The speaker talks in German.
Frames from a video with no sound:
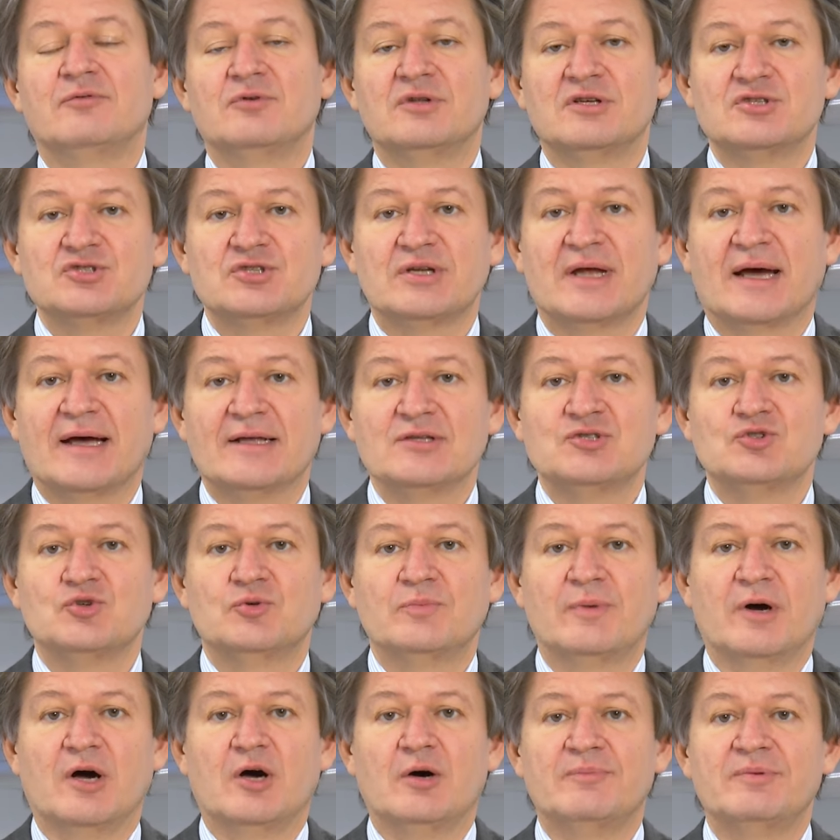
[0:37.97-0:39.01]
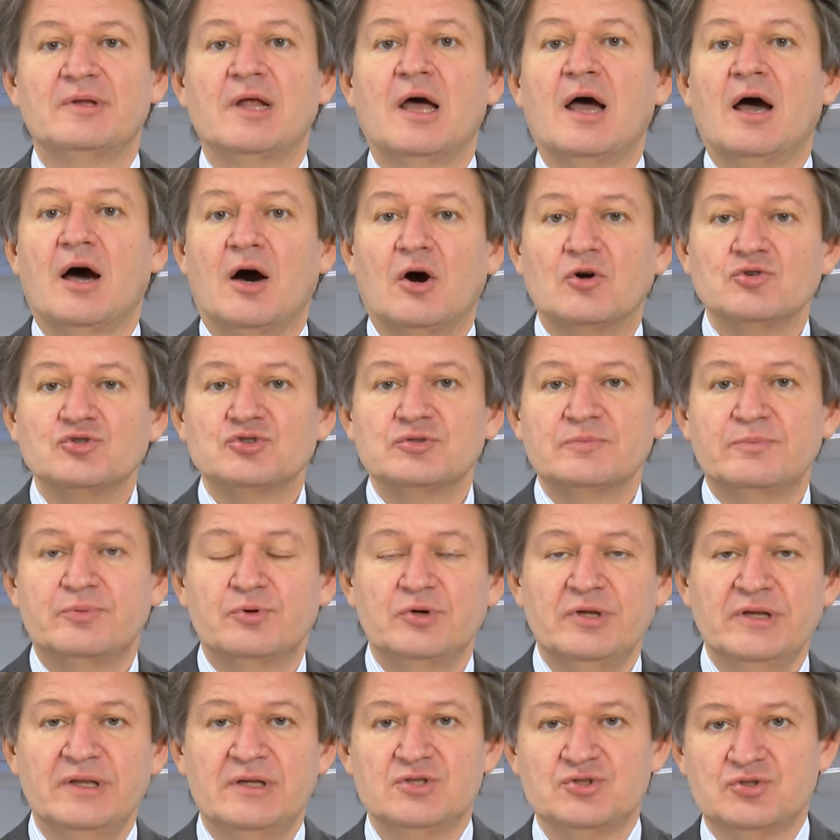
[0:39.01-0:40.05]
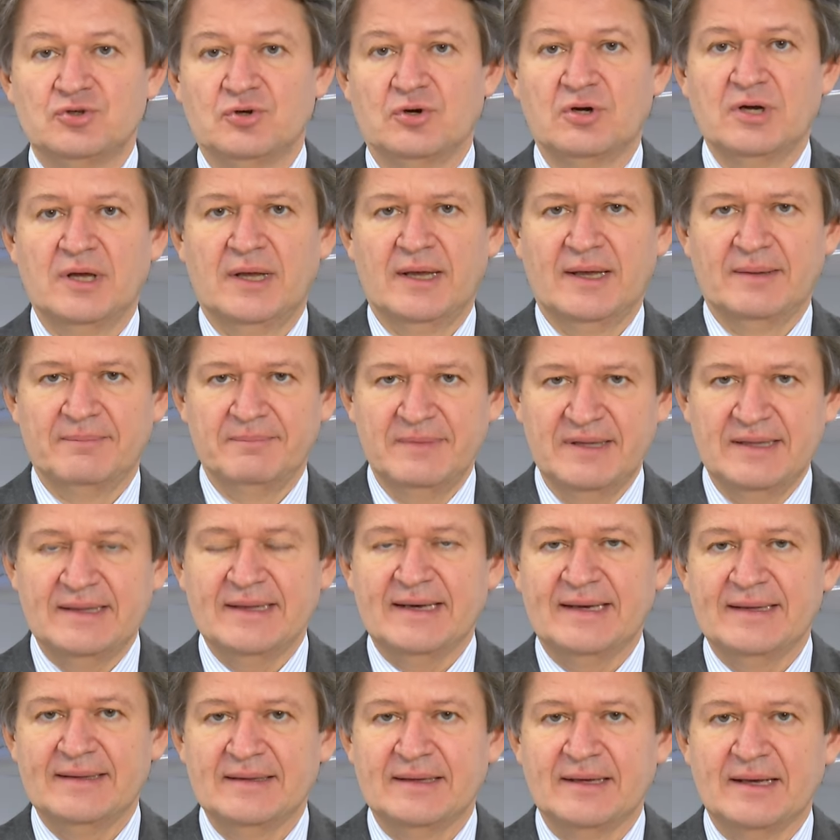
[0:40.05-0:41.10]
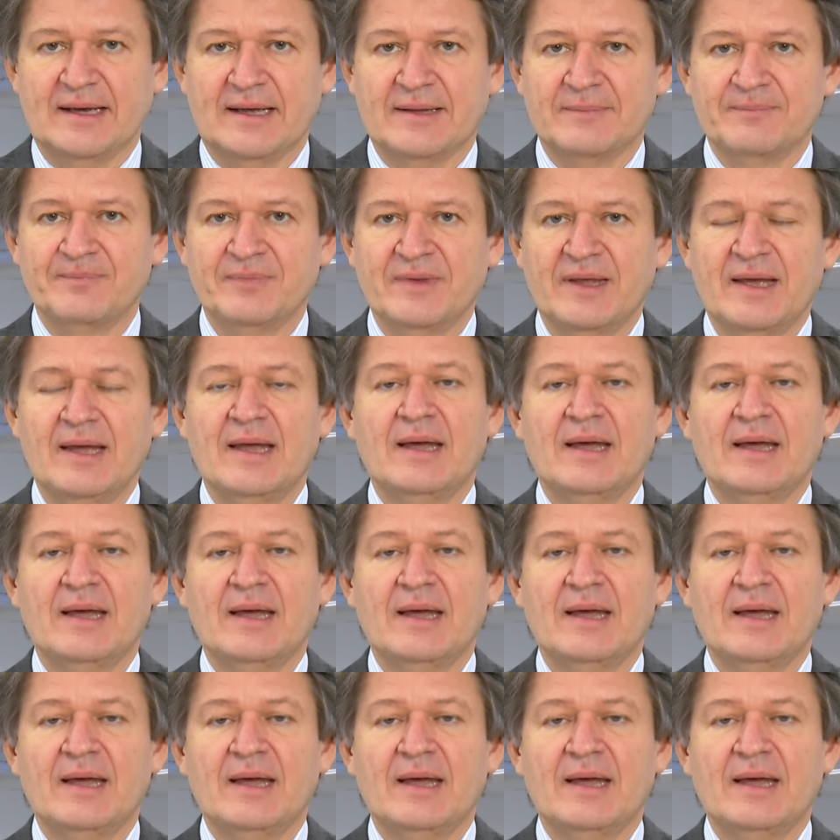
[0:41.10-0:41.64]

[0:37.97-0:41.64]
wo das Staatsoberhaupt außenpolitisch noch mitreden kann.